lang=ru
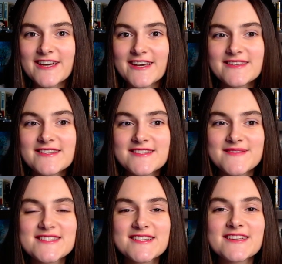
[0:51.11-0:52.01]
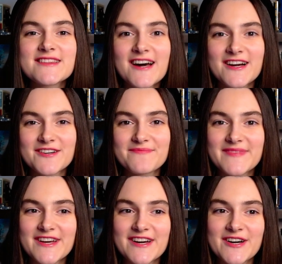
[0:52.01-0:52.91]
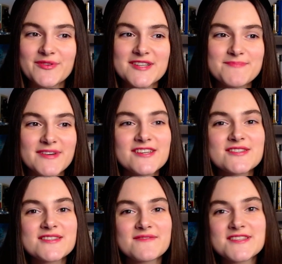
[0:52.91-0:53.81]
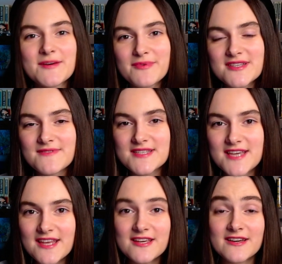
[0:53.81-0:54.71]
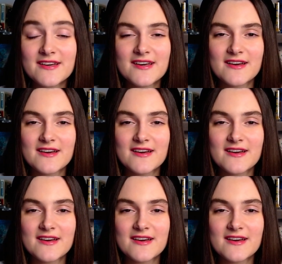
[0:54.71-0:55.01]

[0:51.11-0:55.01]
Это действительно так. А, у нас практически все произведения,